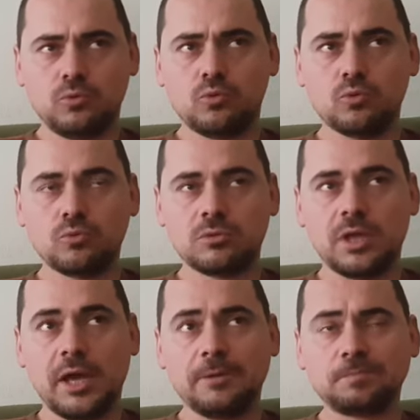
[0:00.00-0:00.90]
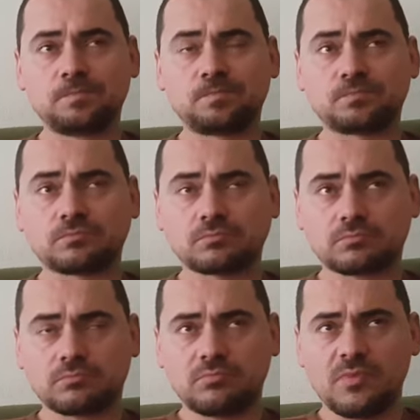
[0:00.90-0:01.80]
yüzde
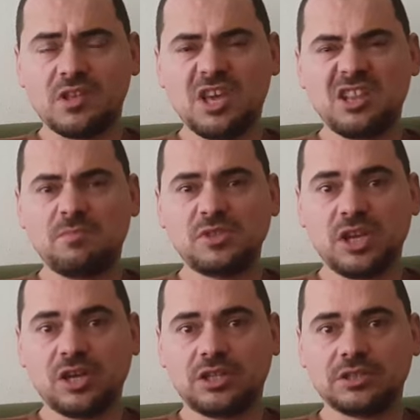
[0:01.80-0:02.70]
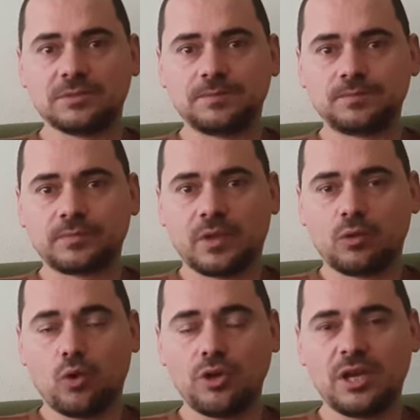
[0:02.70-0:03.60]
%70'e yakın
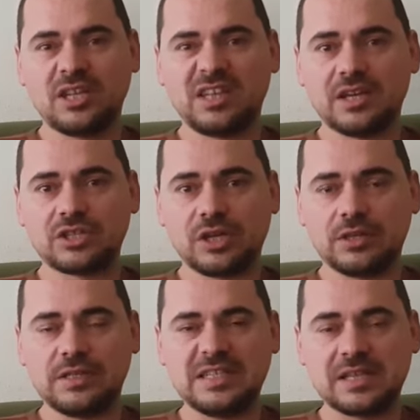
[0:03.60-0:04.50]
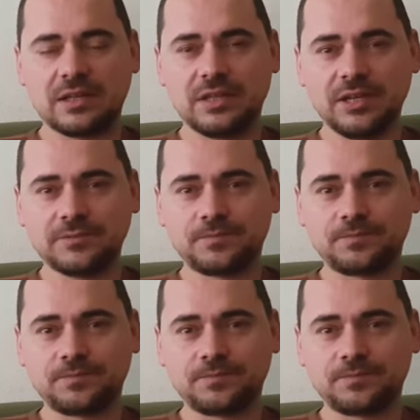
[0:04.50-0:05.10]
köy yerinde yaşayan insanlar